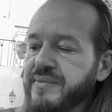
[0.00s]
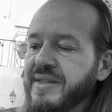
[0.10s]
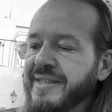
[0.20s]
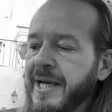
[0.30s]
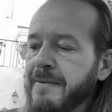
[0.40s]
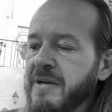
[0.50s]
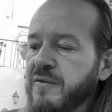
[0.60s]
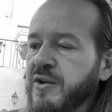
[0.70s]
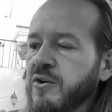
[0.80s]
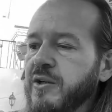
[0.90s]
¿Y a qué me
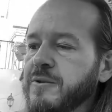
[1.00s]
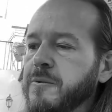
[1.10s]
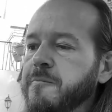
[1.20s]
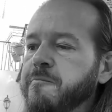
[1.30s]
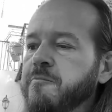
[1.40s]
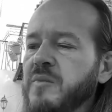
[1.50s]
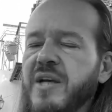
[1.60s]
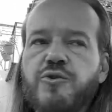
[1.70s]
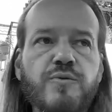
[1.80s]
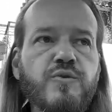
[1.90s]
refiero con esto? A
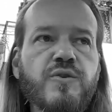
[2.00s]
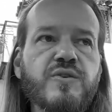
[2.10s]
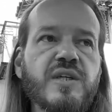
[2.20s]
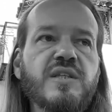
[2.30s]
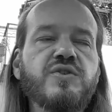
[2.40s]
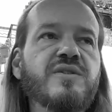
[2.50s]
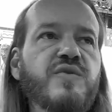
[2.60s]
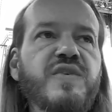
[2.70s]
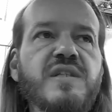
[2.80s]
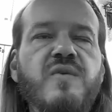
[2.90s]
todo el mundo nos han dicho es
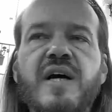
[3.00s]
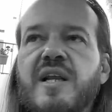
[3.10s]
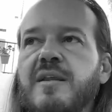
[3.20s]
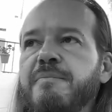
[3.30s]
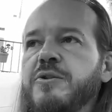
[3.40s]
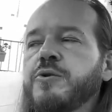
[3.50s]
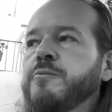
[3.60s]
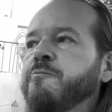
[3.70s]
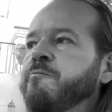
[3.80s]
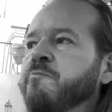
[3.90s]
difícil bajar de peso.
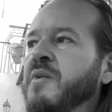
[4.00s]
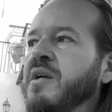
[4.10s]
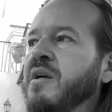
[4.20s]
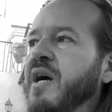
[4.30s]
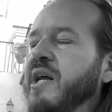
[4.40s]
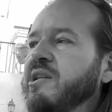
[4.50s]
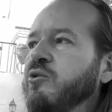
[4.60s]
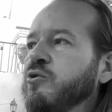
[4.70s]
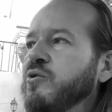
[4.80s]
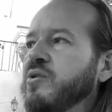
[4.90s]
A
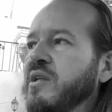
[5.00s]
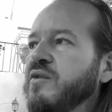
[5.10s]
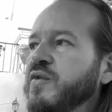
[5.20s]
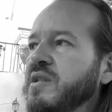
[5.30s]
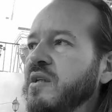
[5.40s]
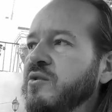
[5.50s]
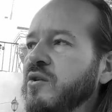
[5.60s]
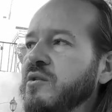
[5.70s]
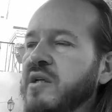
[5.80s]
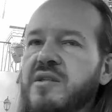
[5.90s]
todos nos han,
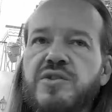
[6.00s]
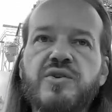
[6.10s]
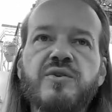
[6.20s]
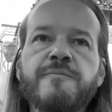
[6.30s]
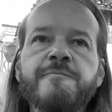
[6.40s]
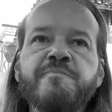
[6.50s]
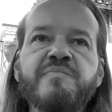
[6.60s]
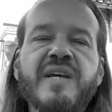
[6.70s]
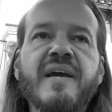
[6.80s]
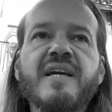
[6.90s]
nos han dicho
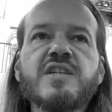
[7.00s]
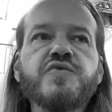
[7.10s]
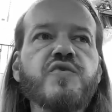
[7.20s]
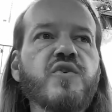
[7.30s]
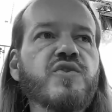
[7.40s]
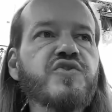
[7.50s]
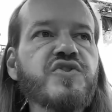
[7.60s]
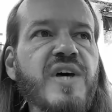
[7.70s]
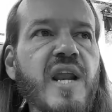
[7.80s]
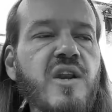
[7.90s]
que hay que
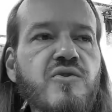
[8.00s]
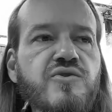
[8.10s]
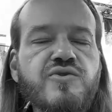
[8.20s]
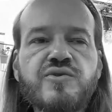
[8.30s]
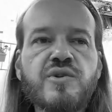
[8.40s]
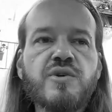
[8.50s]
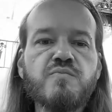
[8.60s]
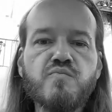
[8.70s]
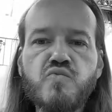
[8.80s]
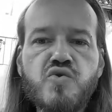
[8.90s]
esforzarnos
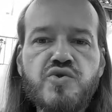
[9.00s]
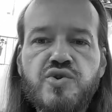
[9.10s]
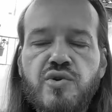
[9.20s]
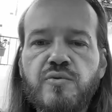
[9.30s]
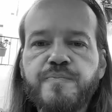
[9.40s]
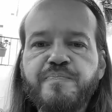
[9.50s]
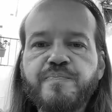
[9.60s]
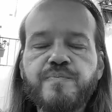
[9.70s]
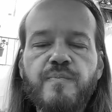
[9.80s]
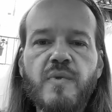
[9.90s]
mucho
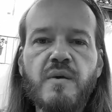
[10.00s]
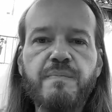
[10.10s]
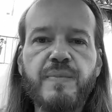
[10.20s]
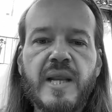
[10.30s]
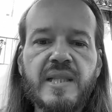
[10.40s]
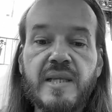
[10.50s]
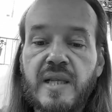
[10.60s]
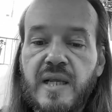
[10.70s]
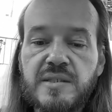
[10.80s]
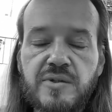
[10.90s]
para tener
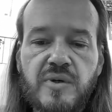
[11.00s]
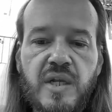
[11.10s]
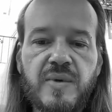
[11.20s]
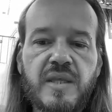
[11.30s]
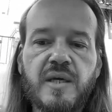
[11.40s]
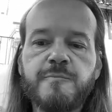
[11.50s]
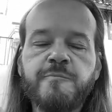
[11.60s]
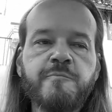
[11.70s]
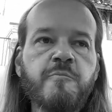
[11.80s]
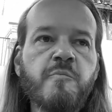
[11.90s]
éxito en la vida.
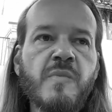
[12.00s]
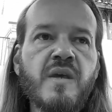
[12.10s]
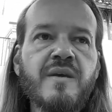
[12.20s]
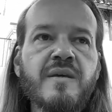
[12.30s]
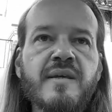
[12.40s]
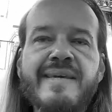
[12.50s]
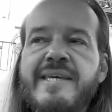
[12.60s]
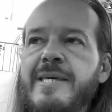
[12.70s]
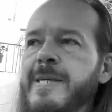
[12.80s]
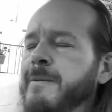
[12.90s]
Y